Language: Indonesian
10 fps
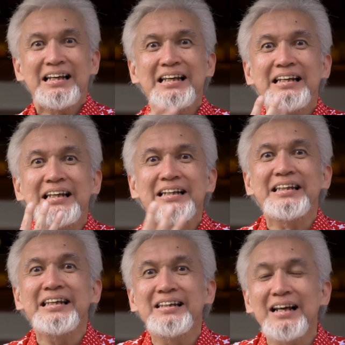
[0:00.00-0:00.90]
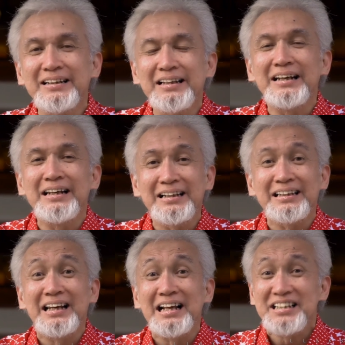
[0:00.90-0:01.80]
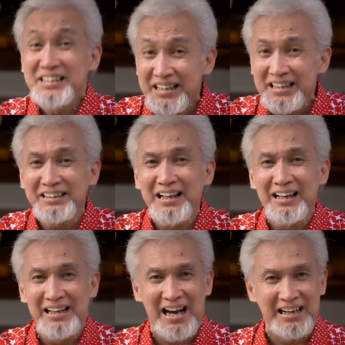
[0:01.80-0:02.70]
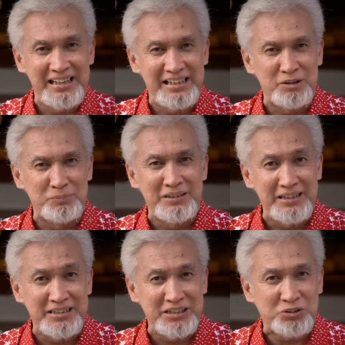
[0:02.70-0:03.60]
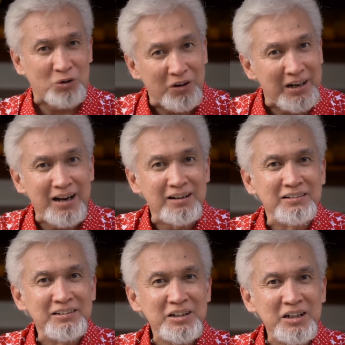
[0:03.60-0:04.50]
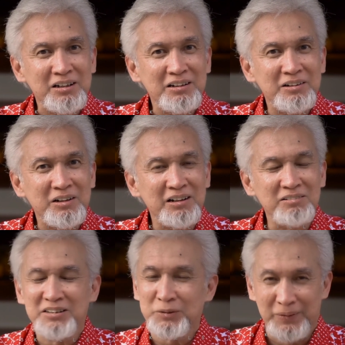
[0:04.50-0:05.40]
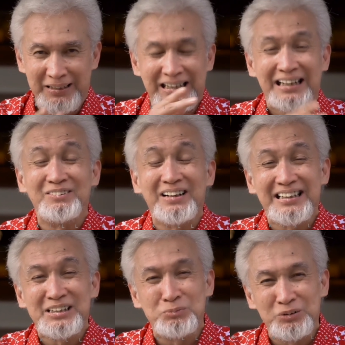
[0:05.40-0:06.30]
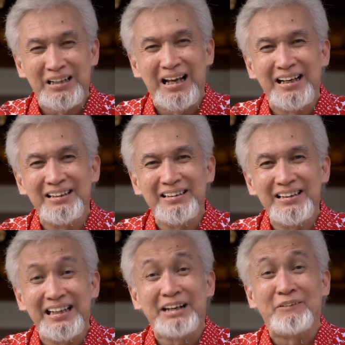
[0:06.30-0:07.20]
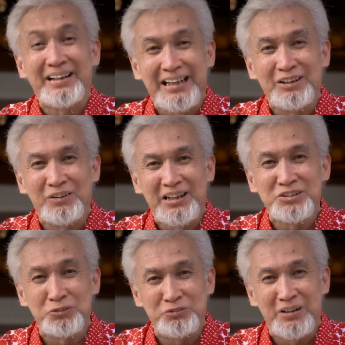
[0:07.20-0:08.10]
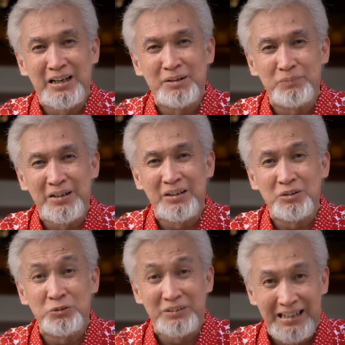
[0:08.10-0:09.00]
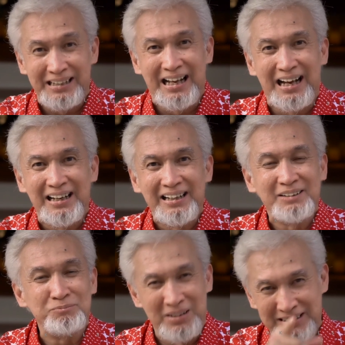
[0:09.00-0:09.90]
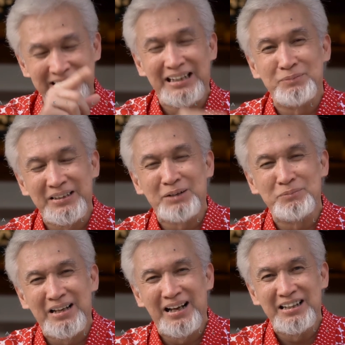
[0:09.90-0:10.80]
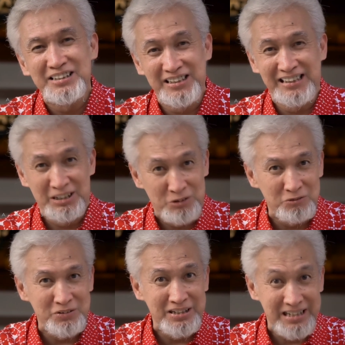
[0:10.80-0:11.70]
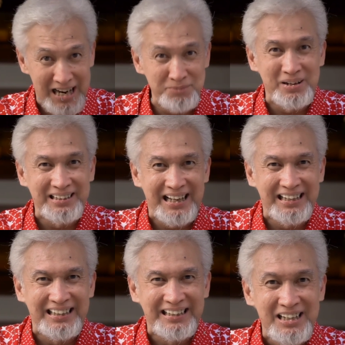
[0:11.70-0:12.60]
ini tiga tanda-tanda cinta yang ada dalam diri seseorang. Seperti tadi sudah kita sebutkan, diriwayatkan oleh Sufyan bin Uyainah, masih dalam kitabnya Syekh Nawawi Al-Bantani.